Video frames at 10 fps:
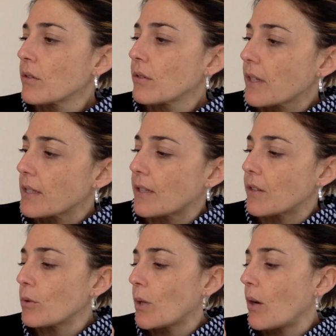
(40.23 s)
que se
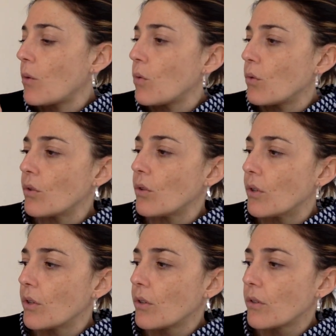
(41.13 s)
titula Un
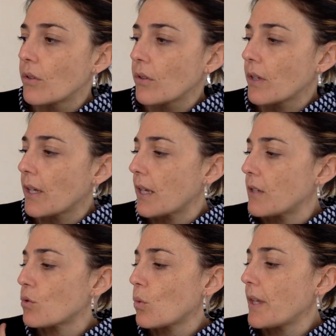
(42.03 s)
gran
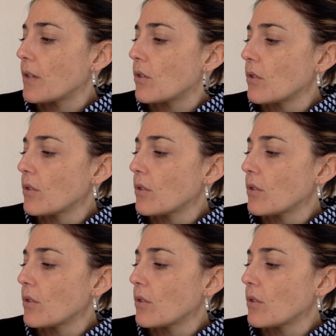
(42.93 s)
sueño,